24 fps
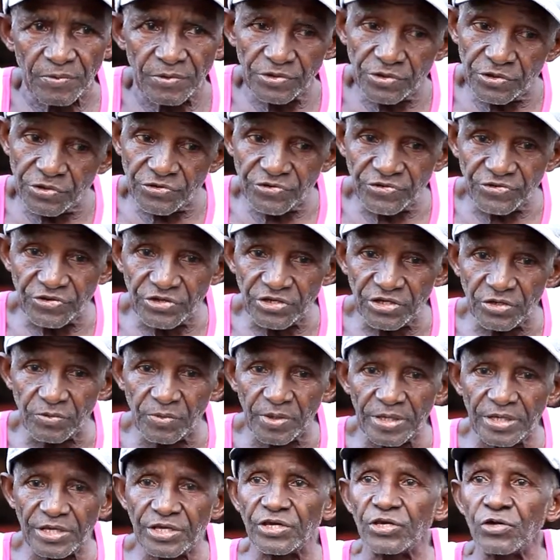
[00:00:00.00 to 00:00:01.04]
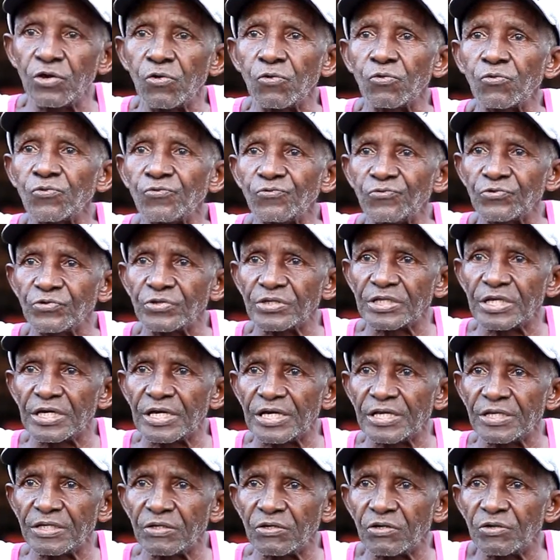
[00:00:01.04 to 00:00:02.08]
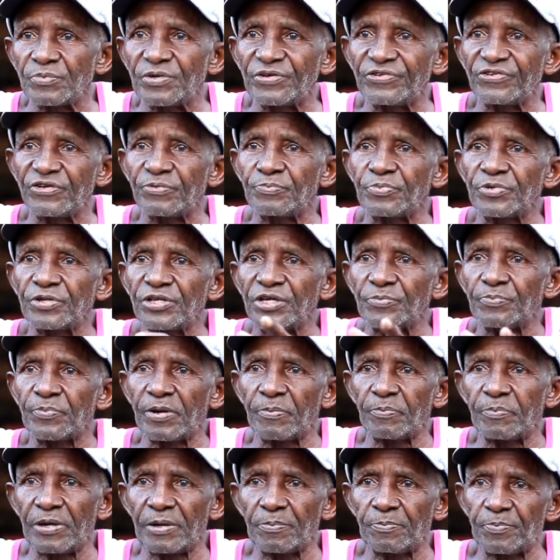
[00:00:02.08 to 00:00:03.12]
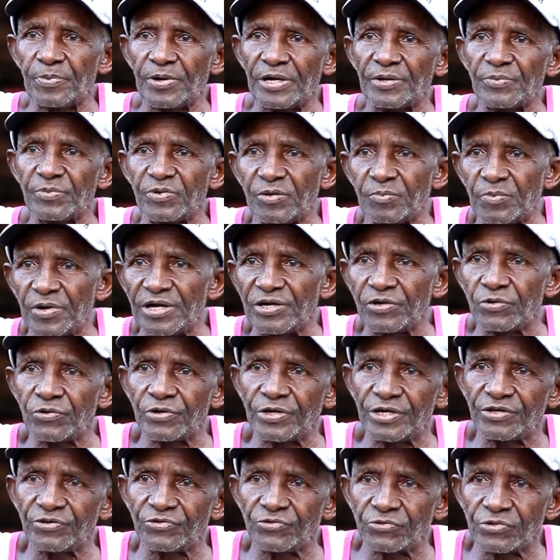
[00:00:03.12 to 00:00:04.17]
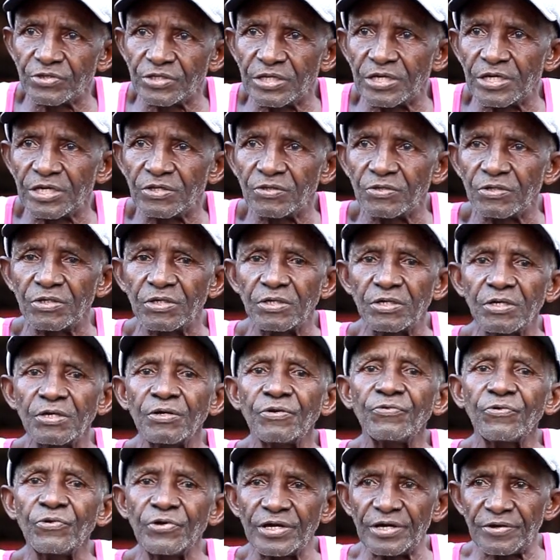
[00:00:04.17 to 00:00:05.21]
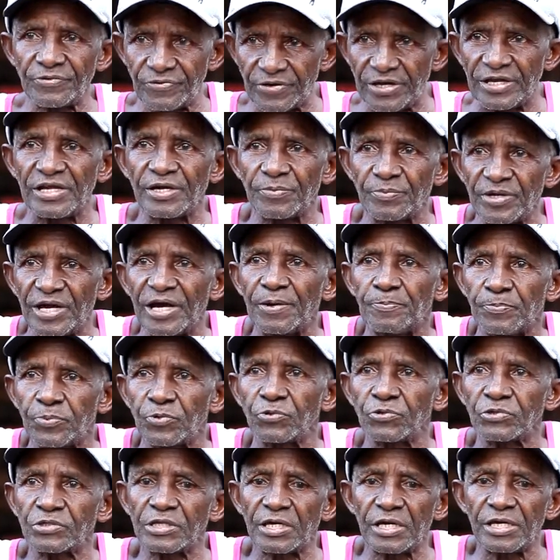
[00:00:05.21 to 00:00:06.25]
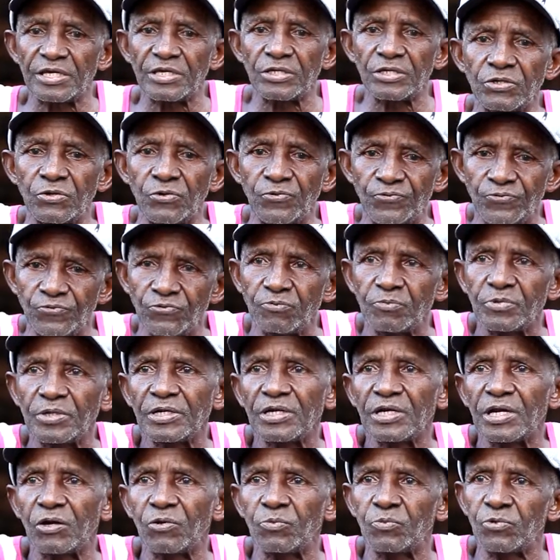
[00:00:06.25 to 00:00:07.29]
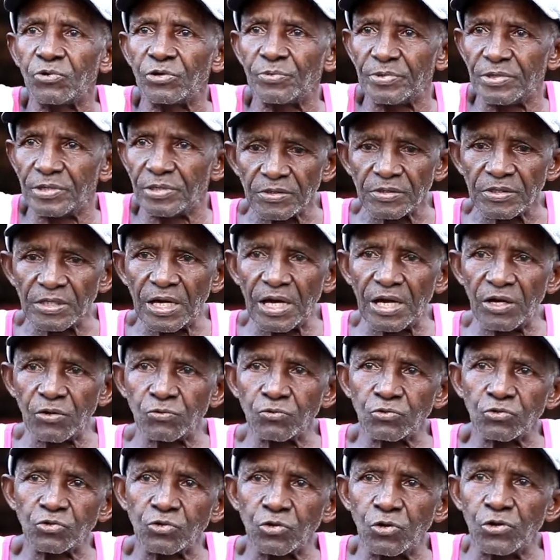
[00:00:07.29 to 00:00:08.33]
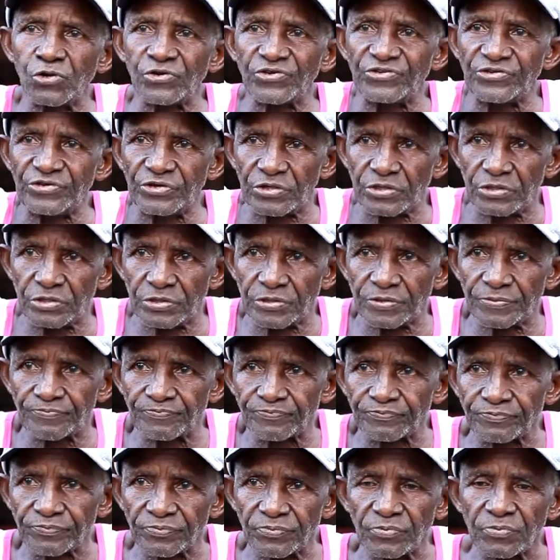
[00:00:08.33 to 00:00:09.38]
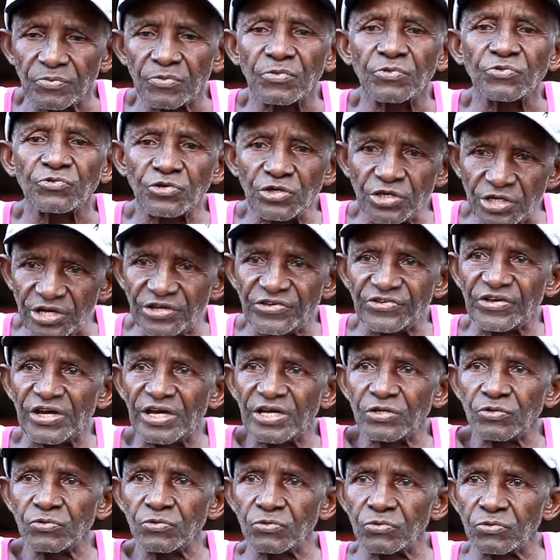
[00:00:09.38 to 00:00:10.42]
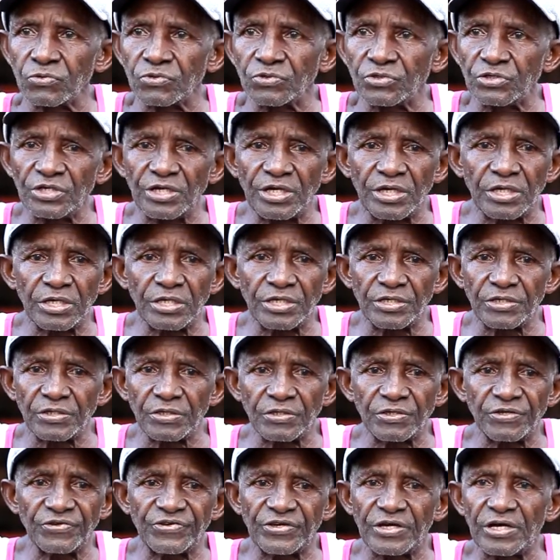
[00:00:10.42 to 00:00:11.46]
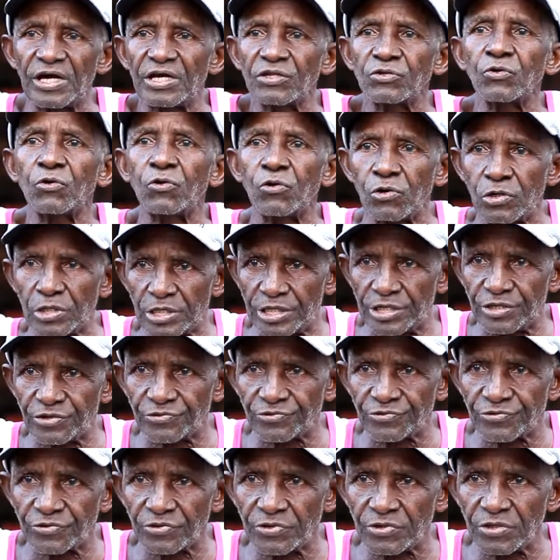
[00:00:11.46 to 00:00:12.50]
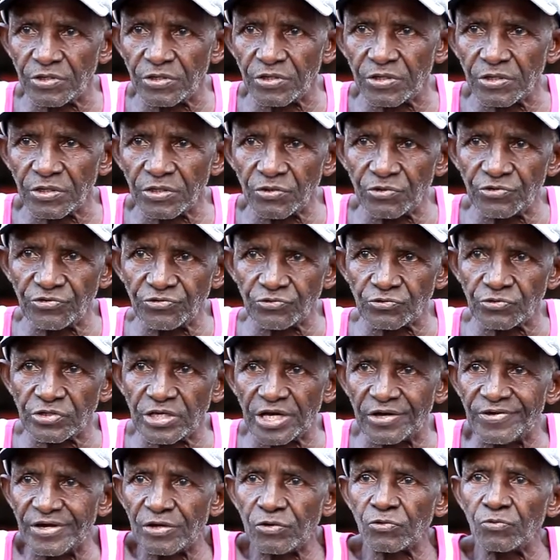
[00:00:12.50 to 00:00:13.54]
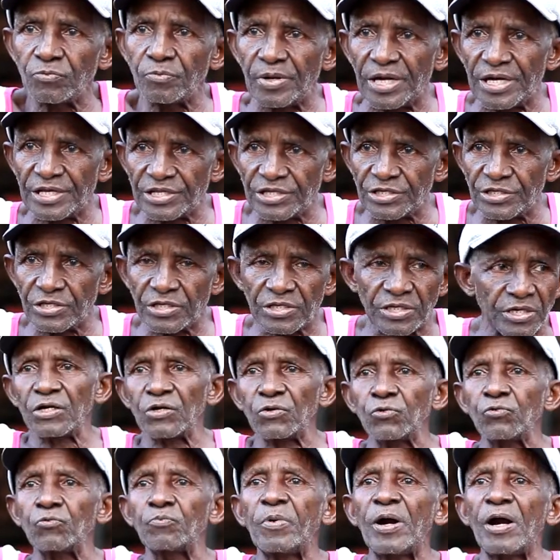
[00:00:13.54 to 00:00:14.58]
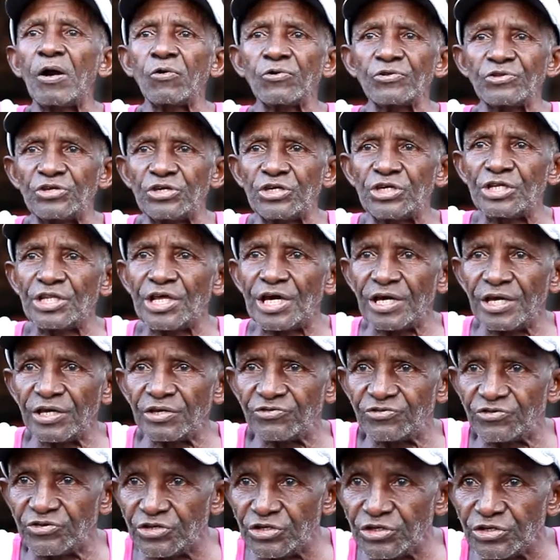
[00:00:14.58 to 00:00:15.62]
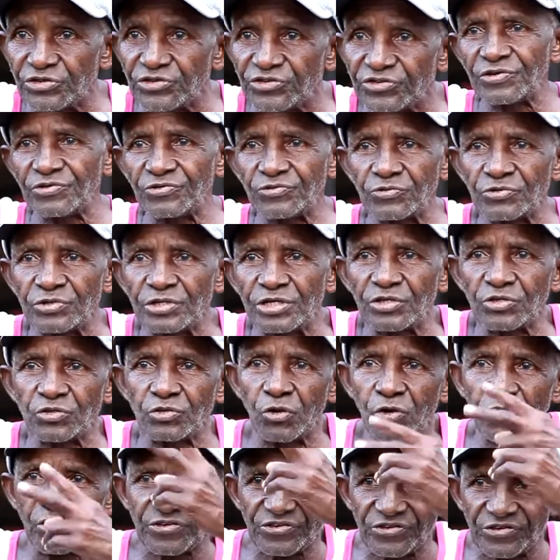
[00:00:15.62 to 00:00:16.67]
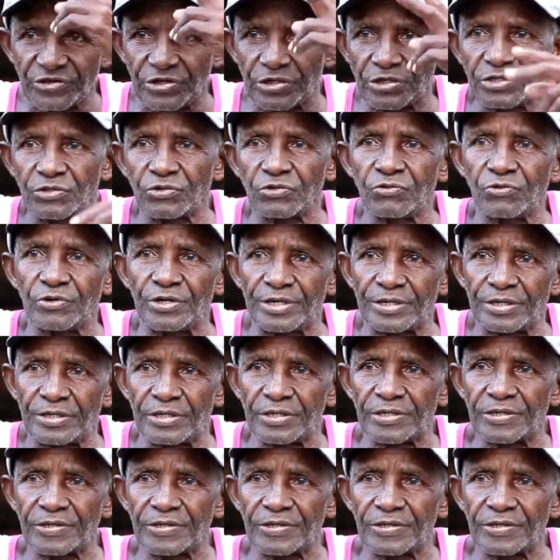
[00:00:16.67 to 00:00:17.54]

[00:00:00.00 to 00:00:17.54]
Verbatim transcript: aqui em cima e eu com vontade comecei a pedir para papai e mamãe o resultado. Foi a velha me aprontar eu fui brincar o bolinho. Estava com 12 anos. Tinha saído, eu tinha encerrado o colégio. Eu estudava com o Badinho. O Baldina Vitz. Estudei 12 anos com ela.